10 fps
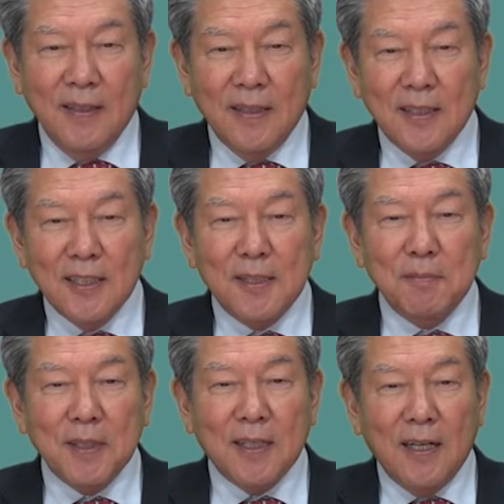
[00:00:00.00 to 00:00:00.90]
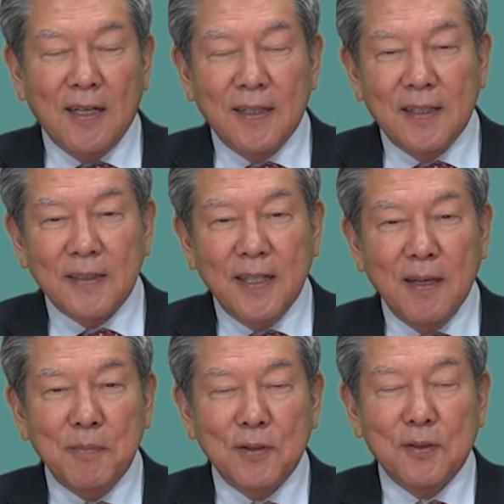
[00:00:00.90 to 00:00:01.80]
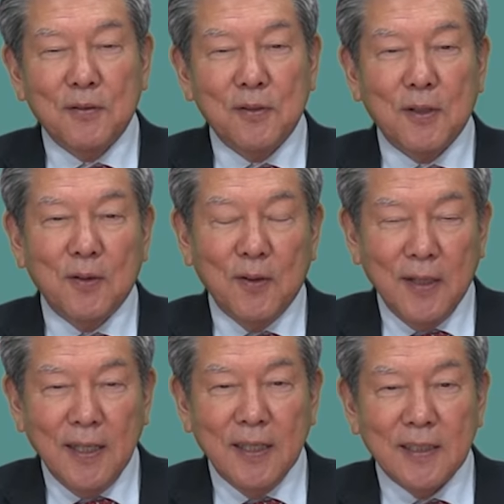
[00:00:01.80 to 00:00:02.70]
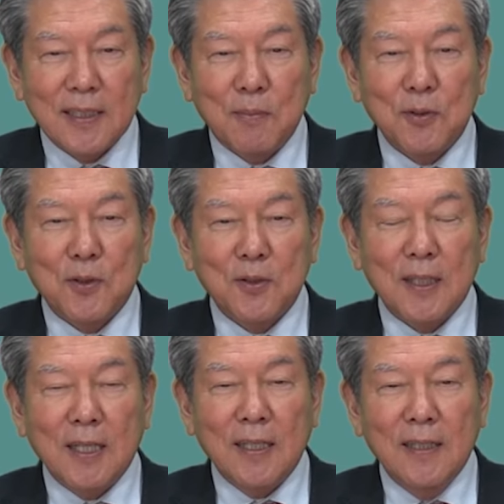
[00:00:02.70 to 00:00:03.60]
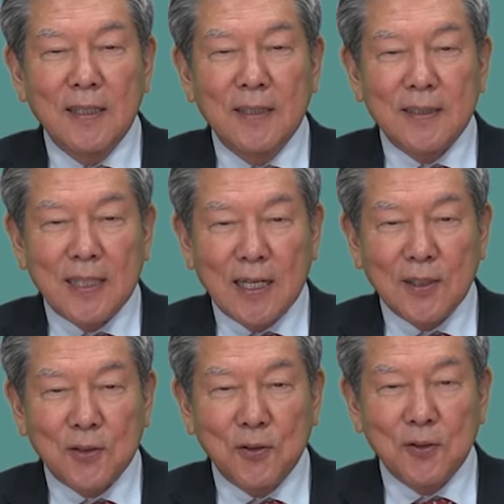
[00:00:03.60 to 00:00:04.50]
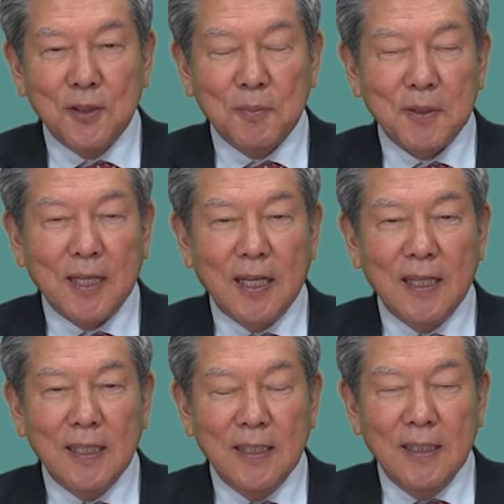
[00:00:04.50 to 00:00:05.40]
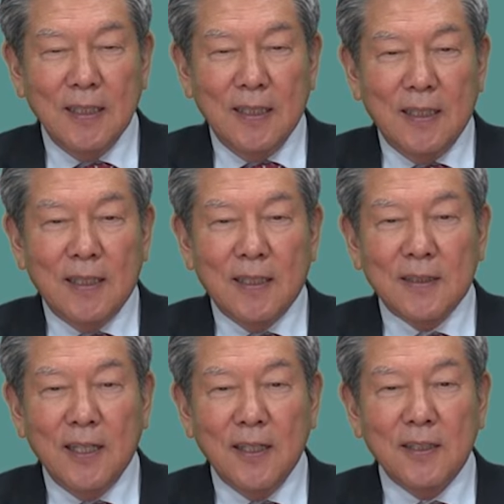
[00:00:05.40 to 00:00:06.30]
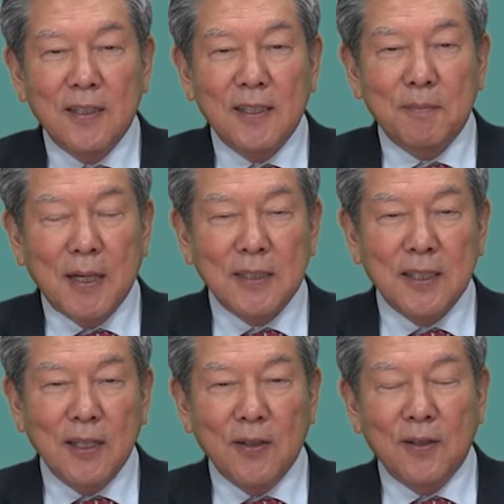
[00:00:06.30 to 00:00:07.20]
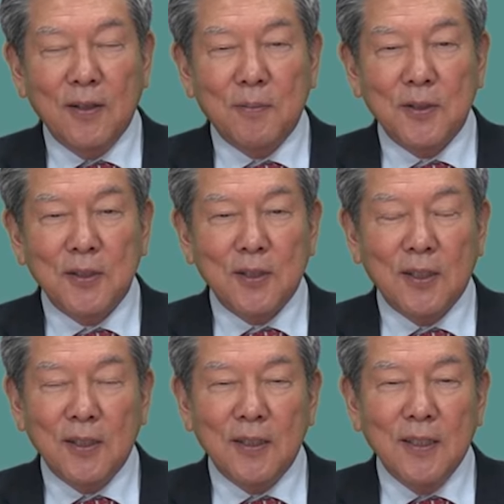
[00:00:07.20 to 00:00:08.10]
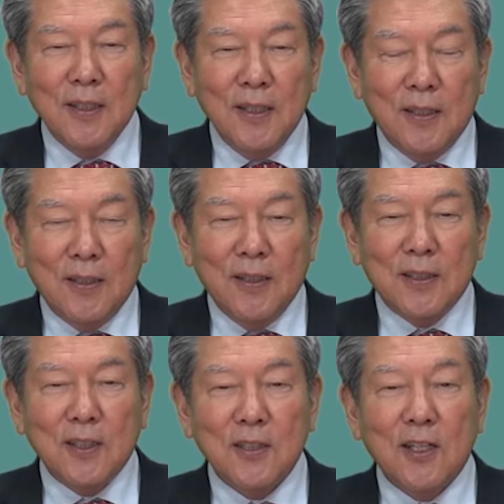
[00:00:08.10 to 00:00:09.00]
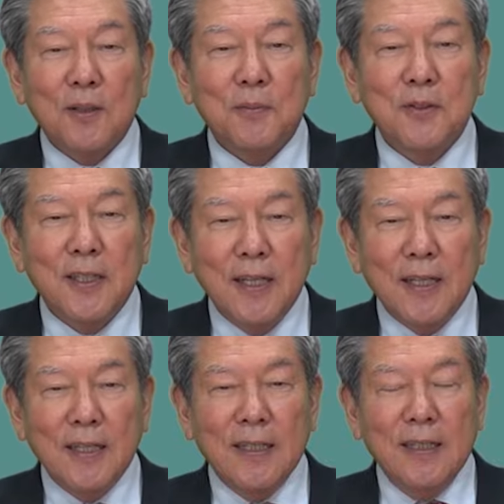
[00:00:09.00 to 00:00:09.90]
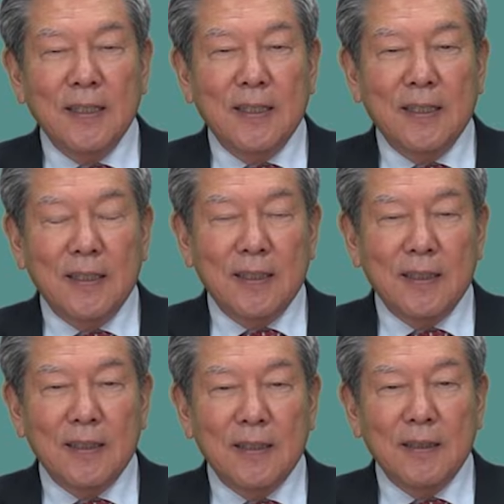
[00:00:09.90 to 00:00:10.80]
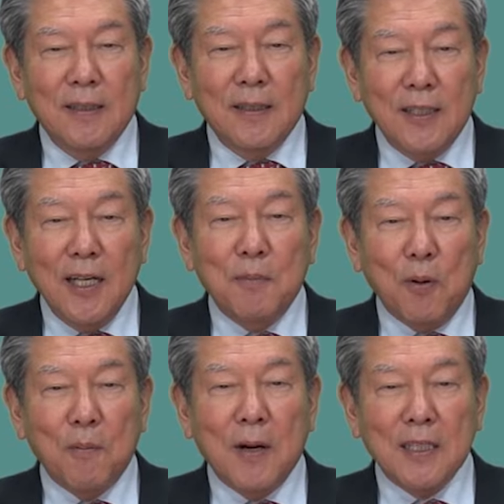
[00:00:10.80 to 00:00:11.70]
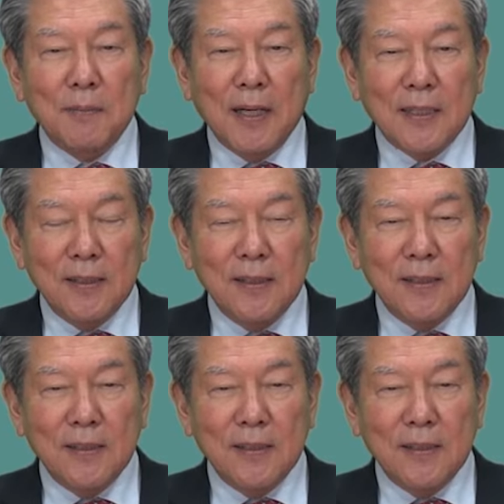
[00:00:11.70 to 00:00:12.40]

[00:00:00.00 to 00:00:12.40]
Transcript: 안녕하십니까 대한민국 국가원래 사무총장 장충문입니다 아, 새해를 맞이하여 먼저 어, 청자 여러분들의 에, 새해 복 많이 받기를